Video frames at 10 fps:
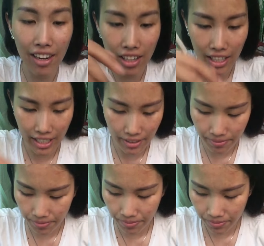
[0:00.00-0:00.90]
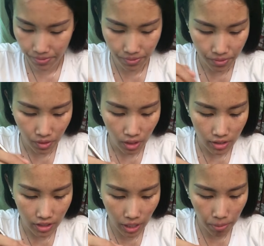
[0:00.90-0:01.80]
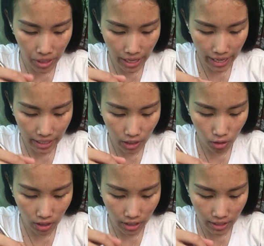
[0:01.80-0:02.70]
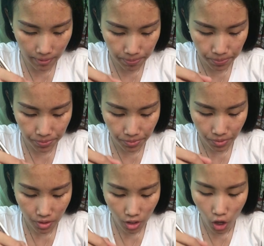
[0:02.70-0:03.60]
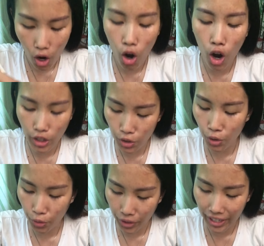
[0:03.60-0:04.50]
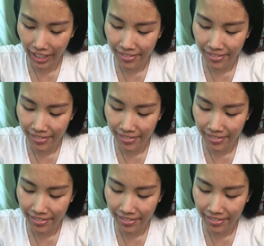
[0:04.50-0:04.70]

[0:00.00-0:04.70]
ไหร่อ่ะสีไม่แดงเท่าฮอตเกาหลี